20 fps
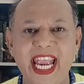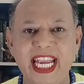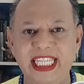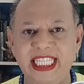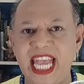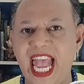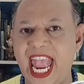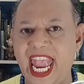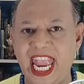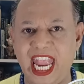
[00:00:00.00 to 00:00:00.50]
ร
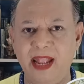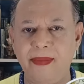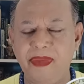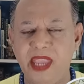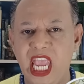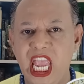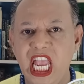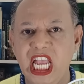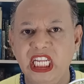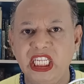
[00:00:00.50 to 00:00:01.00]
ใจ
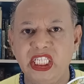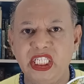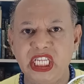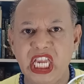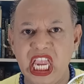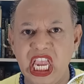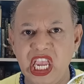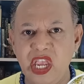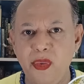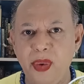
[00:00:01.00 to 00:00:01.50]

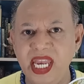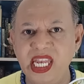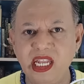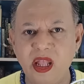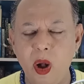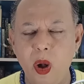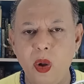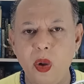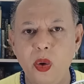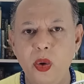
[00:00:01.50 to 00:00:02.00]
ชีวิต
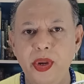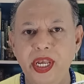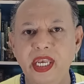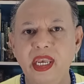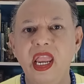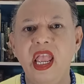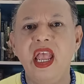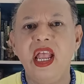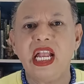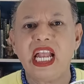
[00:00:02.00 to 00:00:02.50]
ของคุณ
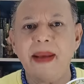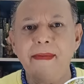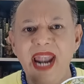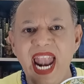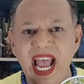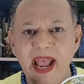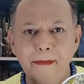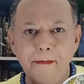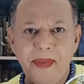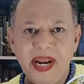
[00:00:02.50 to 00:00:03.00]

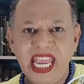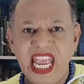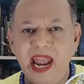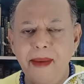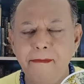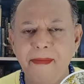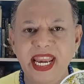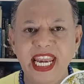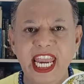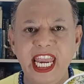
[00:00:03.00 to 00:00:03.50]
กำลังเปลี่ย
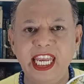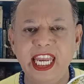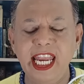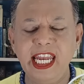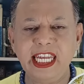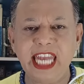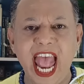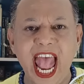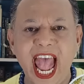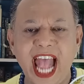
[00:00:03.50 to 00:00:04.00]
นไปในทิ
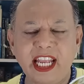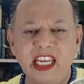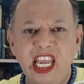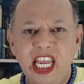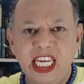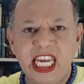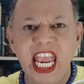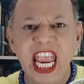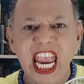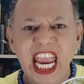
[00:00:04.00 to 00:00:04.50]
ศทาง
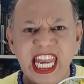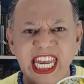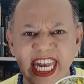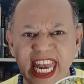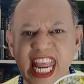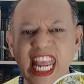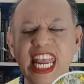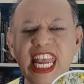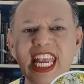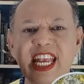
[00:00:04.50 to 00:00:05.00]
ที่
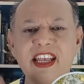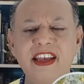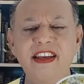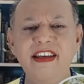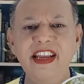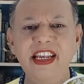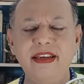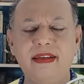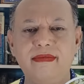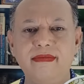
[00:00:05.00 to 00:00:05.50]
ดี
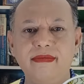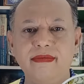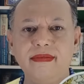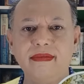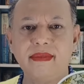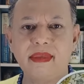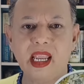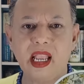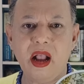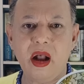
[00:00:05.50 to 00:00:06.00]
ขึ้น
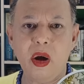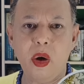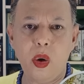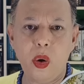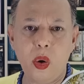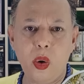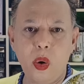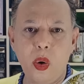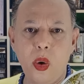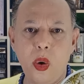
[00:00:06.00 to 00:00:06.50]

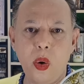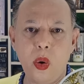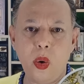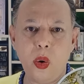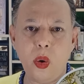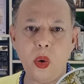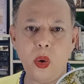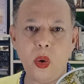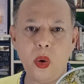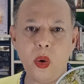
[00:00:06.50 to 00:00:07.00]
โอ้โห
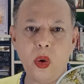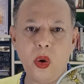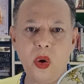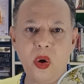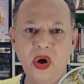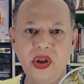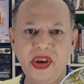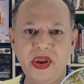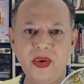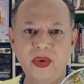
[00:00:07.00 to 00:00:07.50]

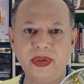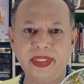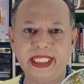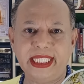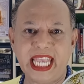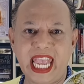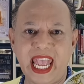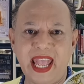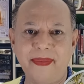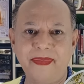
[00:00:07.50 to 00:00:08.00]
ดู
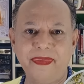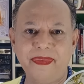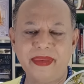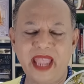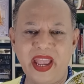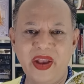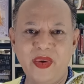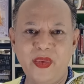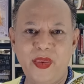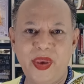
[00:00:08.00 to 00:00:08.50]
สิ
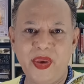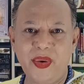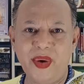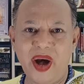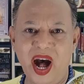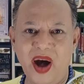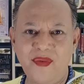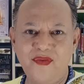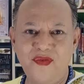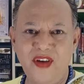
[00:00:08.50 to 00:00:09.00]
View
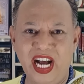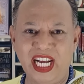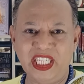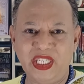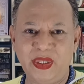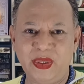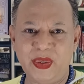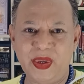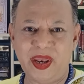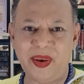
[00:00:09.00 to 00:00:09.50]
of
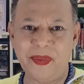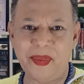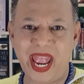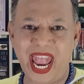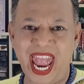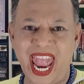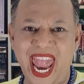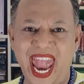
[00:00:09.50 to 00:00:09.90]
Fortune แม